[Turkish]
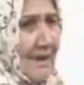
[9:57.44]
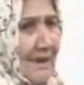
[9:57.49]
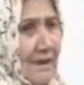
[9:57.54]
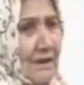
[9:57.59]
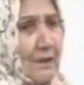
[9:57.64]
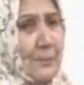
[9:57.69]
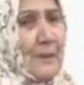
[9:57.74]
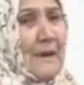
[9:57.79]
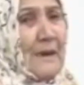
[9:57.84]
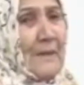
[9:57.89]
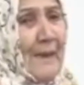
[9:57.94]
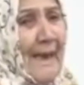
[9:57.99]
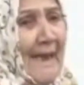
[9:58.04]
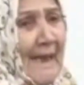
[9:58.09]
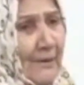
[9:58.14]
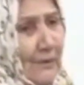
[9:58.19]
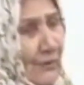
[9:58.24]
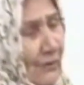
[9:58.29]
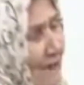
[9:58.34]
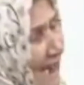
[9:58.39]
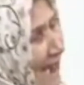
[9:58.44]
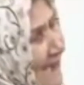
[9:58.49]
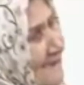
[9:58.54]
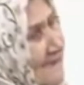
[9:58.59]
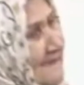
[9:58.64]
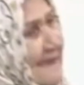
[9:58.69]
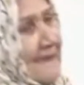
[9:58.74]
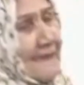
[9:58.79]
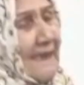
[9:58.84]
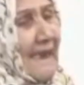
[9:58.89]
Hiç bilmeyen
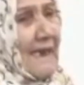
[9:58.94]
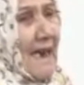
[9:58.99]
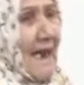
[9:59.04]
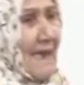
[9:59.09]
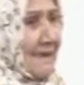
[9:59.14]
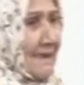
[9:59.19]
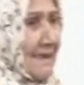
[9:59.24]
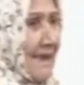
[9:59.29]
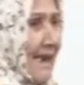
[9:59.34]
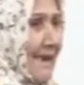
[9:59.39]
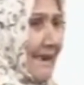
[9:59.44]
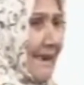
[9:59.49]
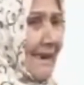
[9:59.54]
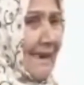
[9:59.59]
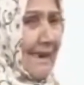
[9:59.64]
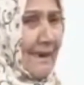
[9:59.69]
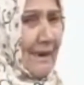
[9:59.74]
hasta diye hastanelere